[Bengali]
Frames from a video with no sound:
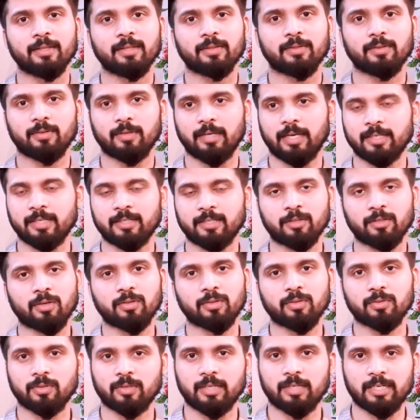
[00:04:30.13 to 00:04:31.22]
তো এসে তো
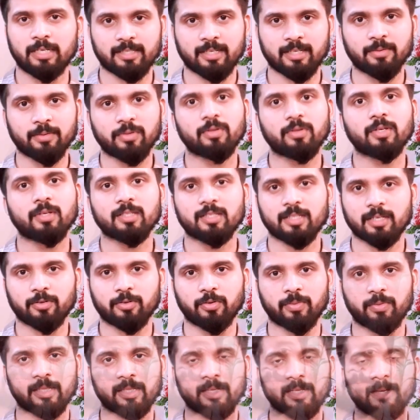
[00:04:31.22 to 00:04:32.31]
অন্তত ডিসক্রিপশনটা চেক
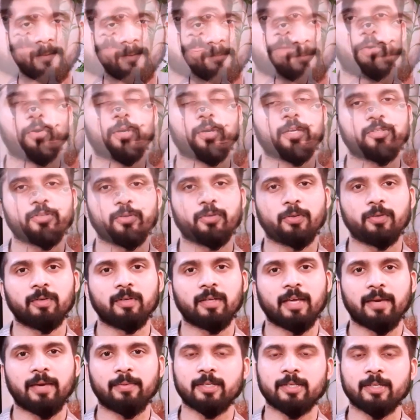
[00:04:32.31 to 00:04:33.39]
করবে তাই না ওকে চলুন
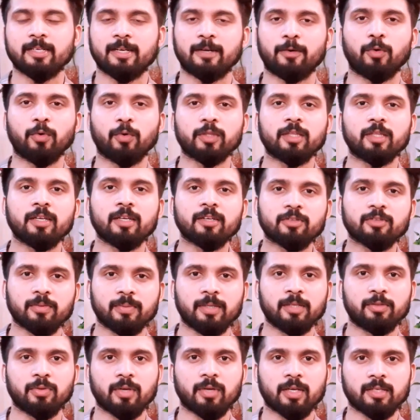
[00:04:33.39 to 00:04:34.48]
এবার যারা অতিরিক্ত
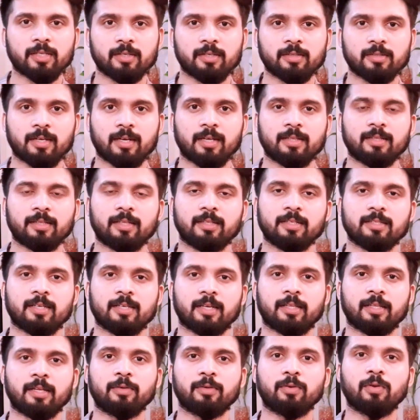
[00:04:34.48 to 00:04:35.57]
ভীতু আছেন যারা তাদের
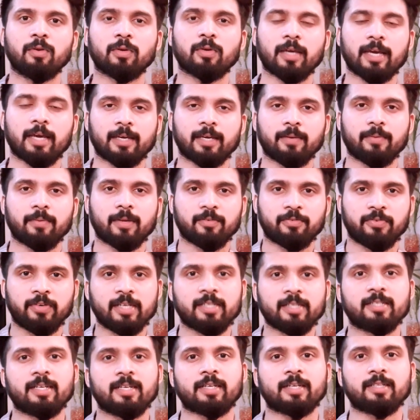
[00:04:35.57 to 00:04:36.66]
চ্যানেলগুলোকে একেবারে
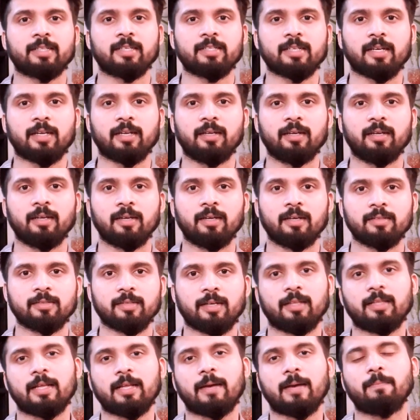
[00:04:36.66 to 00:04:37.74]
ফ্রেশ রাখতে চান
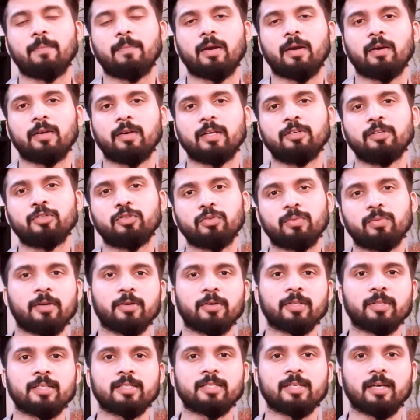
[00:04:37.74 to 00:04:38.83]
যারা নাম্বার ওয়ান ইউটিউবার
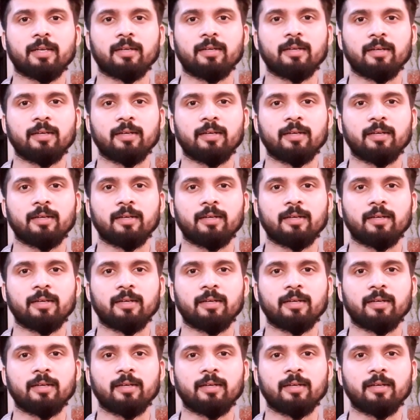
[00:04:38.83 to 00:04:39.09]
হতে চান